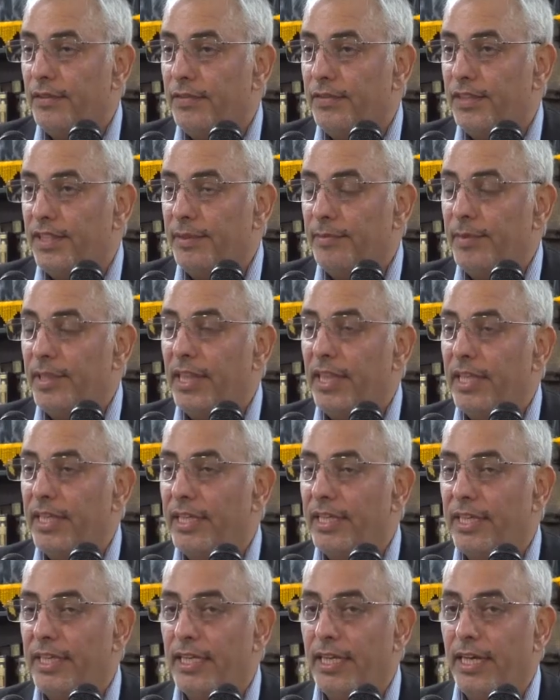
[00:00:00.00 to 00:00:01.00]
في مثل
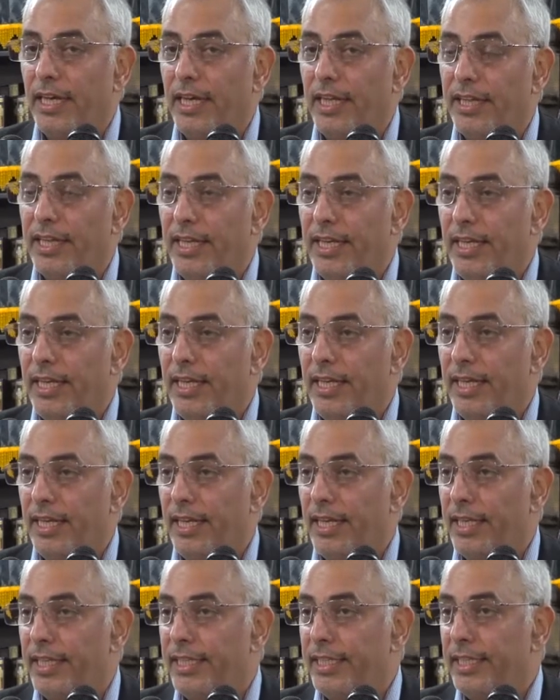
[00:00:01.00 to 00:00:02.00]
هذه
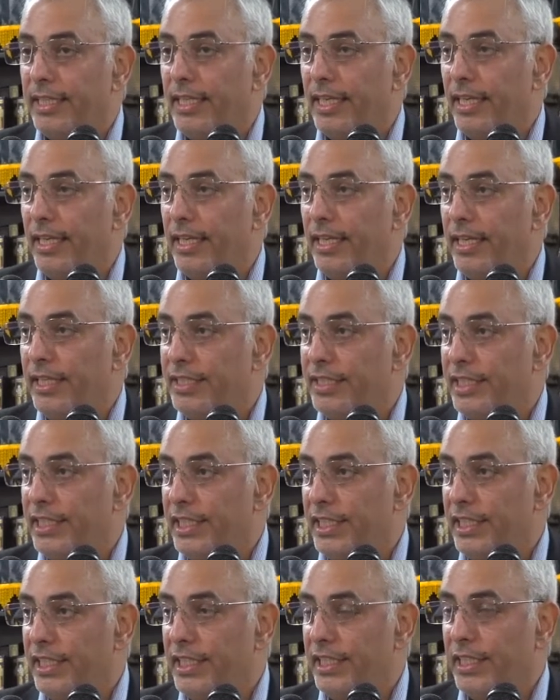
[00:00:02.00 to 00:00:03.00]
الليالي
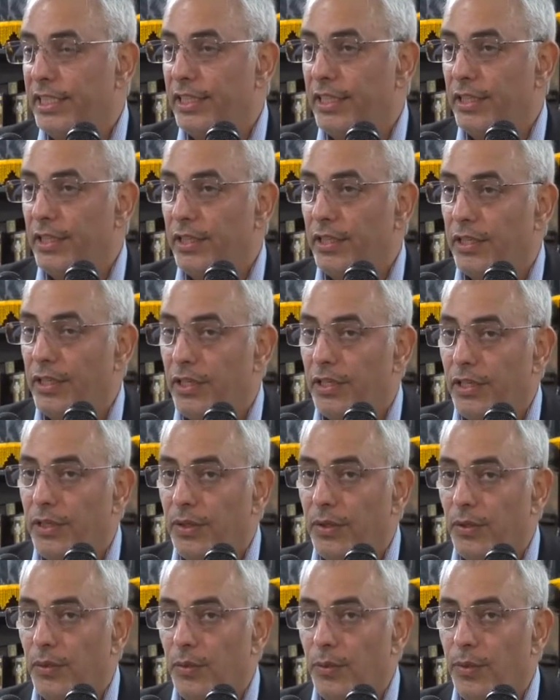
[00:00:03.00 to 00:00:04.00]
التي
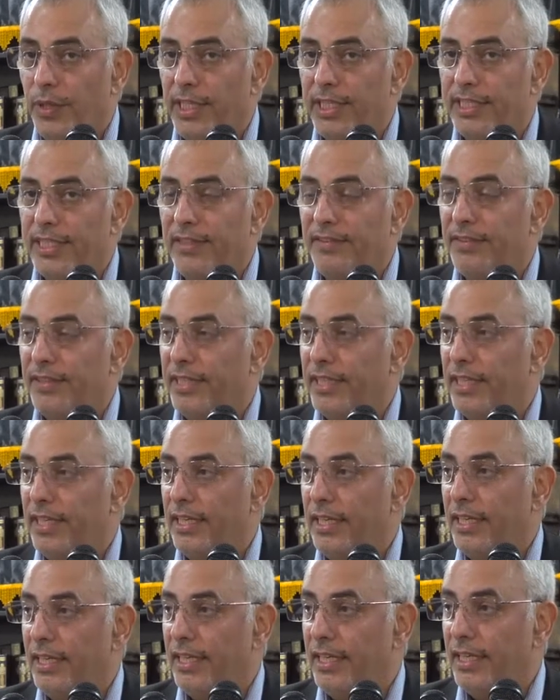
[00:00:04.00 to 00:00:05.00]
ولد
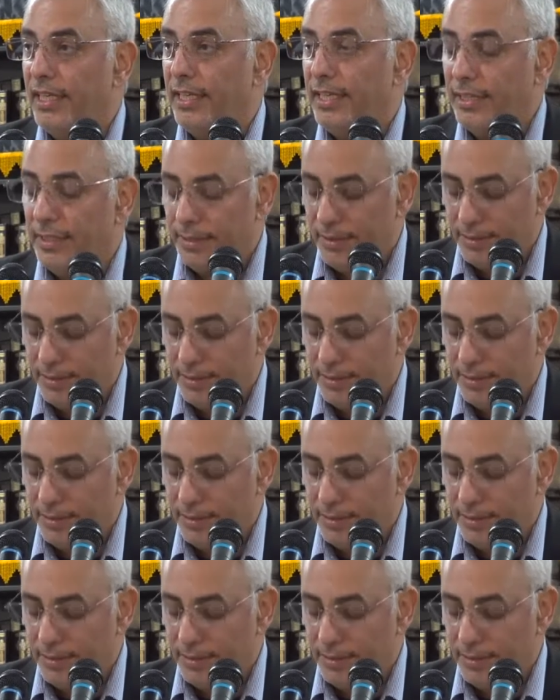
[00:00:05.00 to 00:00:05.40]
فيها